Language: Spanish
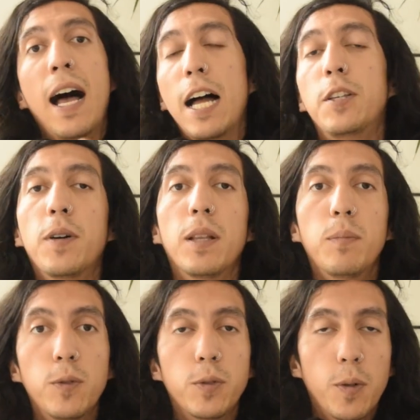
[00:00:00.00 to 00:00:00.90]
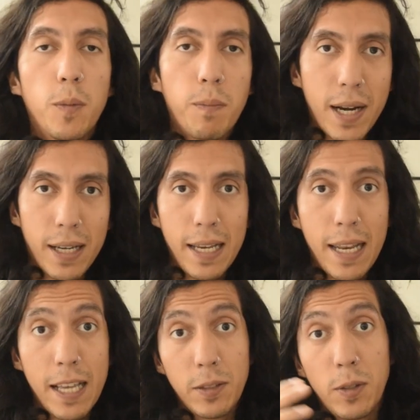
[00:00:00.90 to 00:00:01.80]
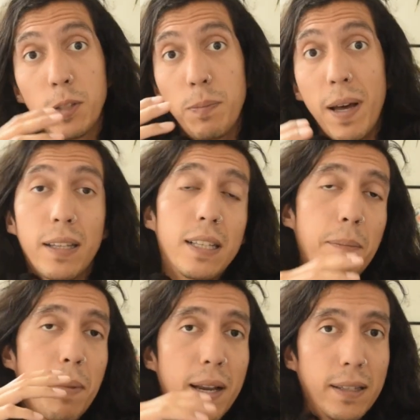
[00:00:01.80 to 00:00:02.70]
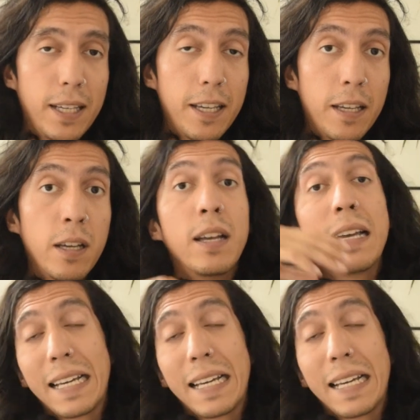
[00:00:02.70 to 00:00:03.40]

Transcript: ayudan mucho para que las dos partes, la parte